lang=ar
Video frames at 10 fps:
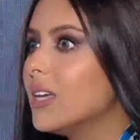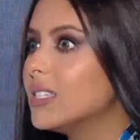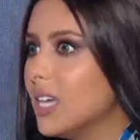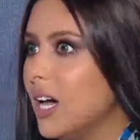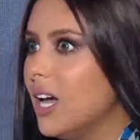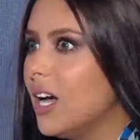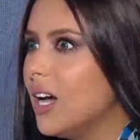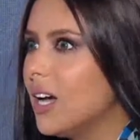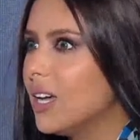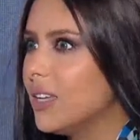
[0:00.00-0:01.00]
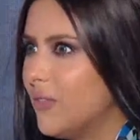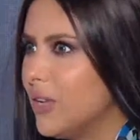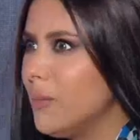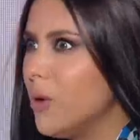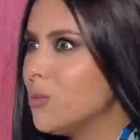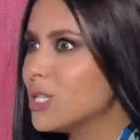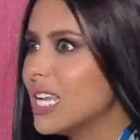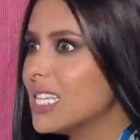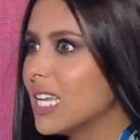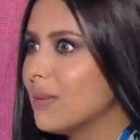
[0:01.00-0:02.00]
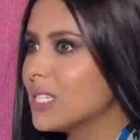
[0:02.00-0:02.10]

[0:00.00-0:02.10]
صح أنا بداية فيلم أو مسلسل